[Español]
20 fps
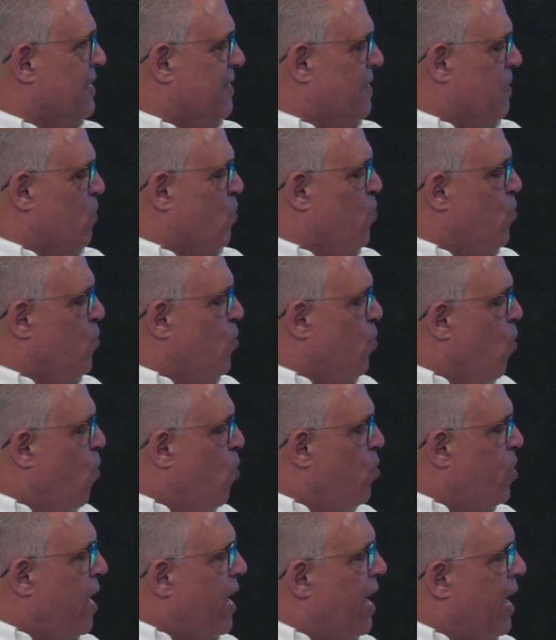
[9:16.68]

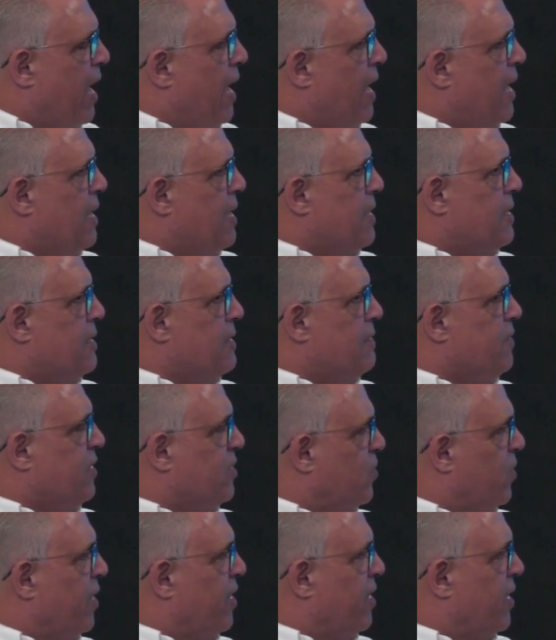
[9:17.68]
una
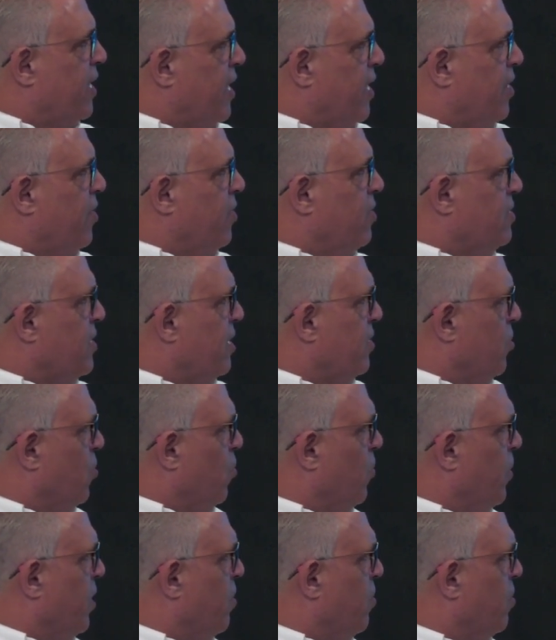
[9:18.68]
emisora de radio de Santo
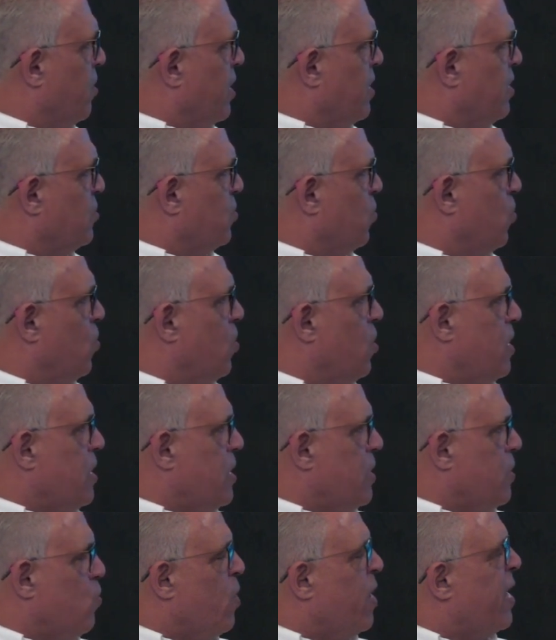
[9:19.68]
Domingo que hizo
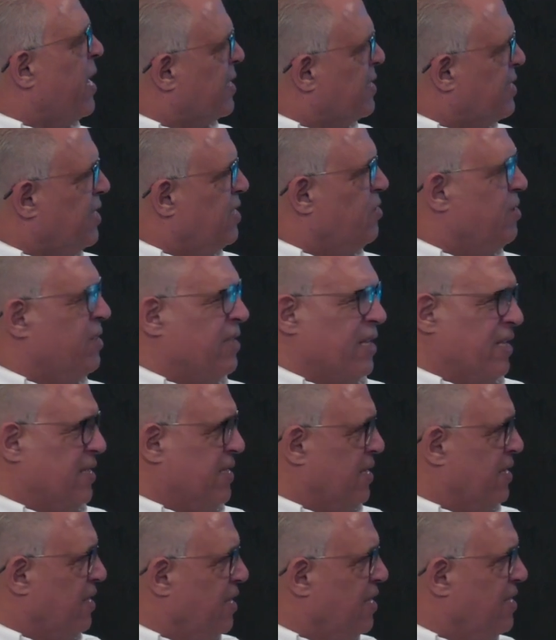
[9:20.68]
eh, un ejercicio
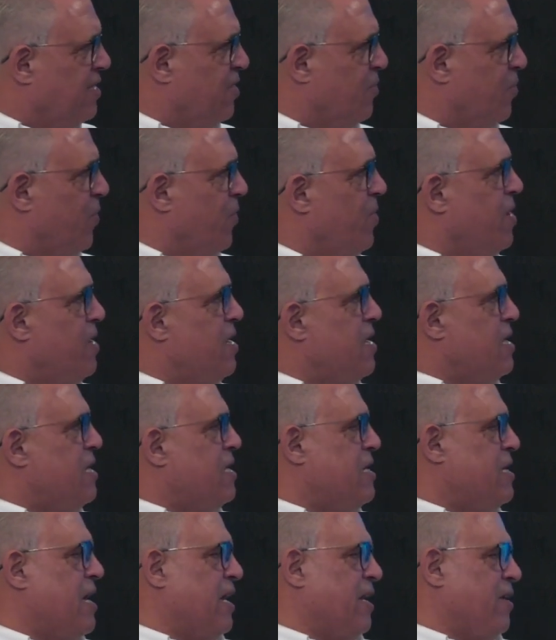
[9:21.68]
interesantísimo
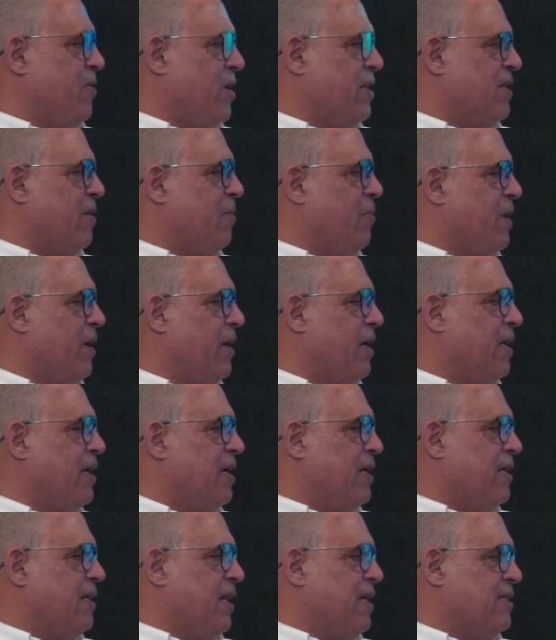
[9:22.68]
y a nivel también
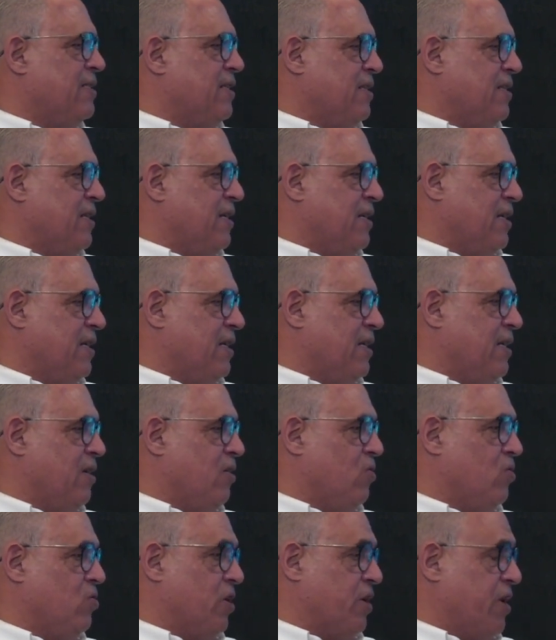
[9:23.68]
de, las, de
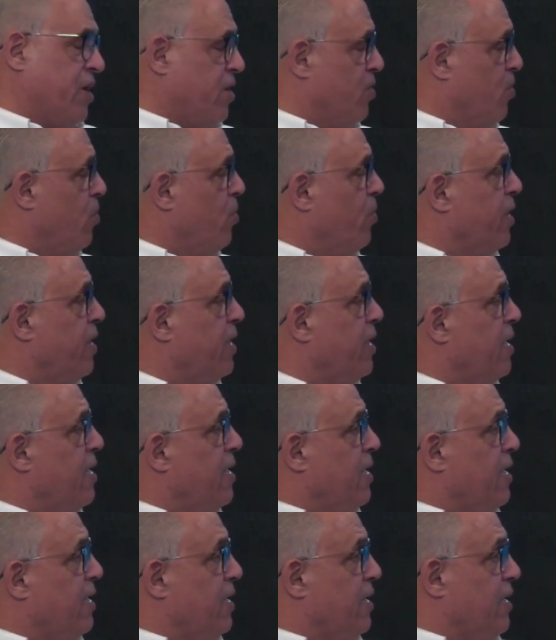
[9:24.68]
los regidores
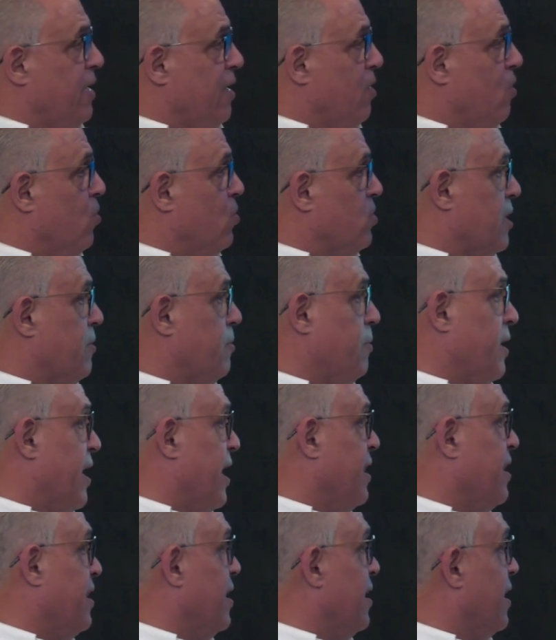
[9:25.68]
y los
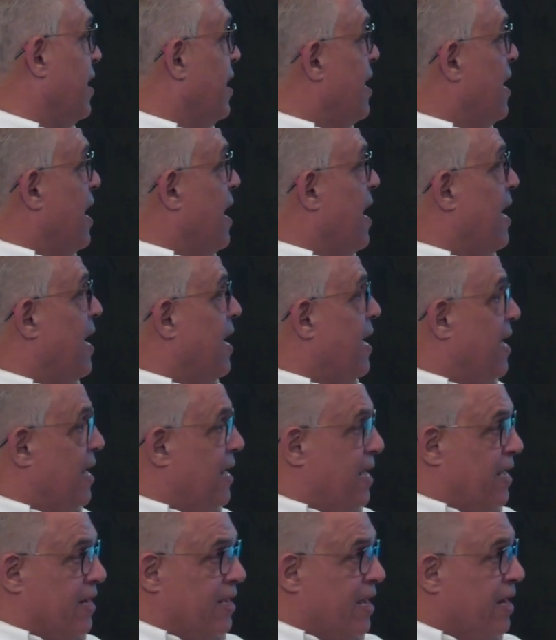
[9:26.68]
aspirantes a
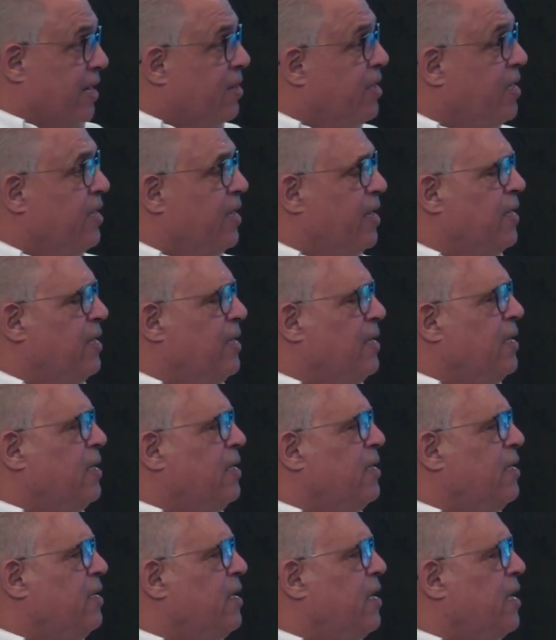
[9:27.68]
la alcaldía
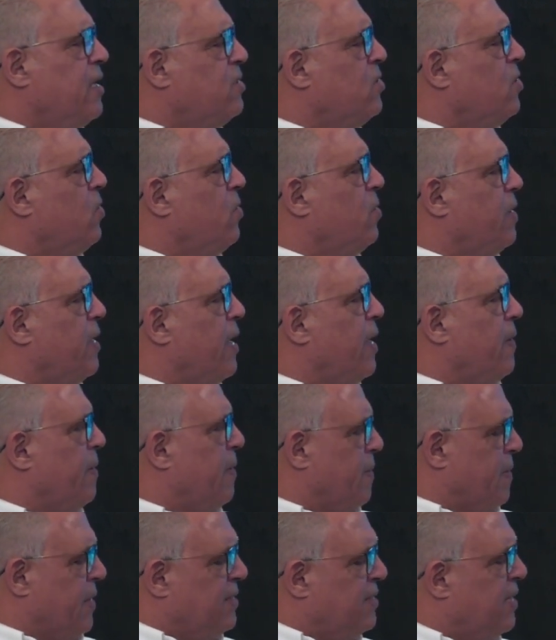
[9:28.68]
y eso
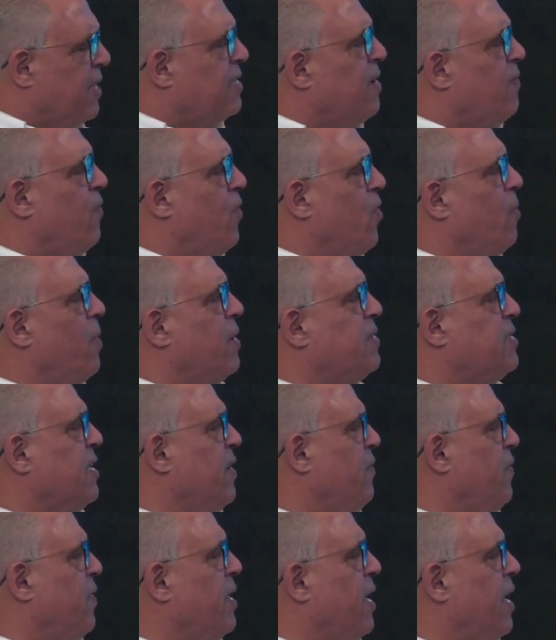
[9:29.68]
en cierta forma
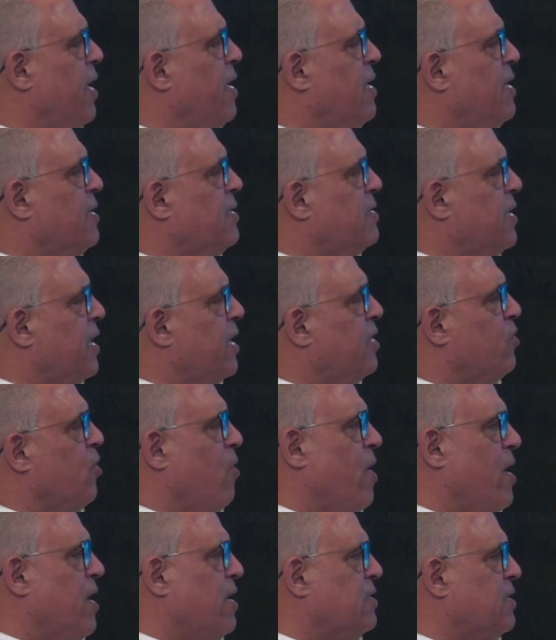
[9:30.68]
significa cierto
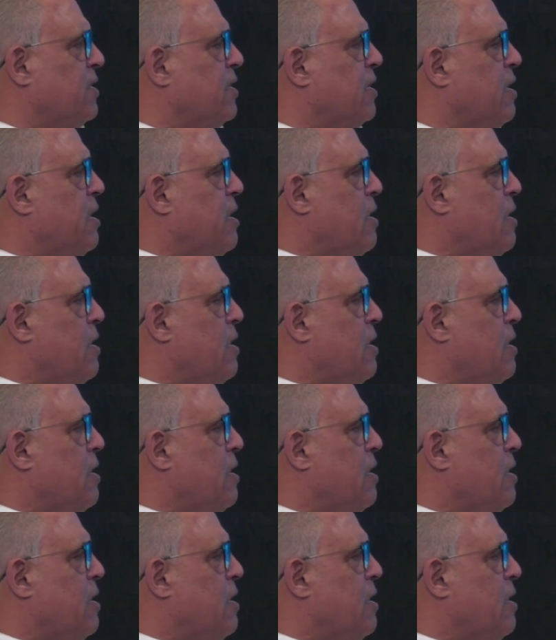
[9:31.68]
avance.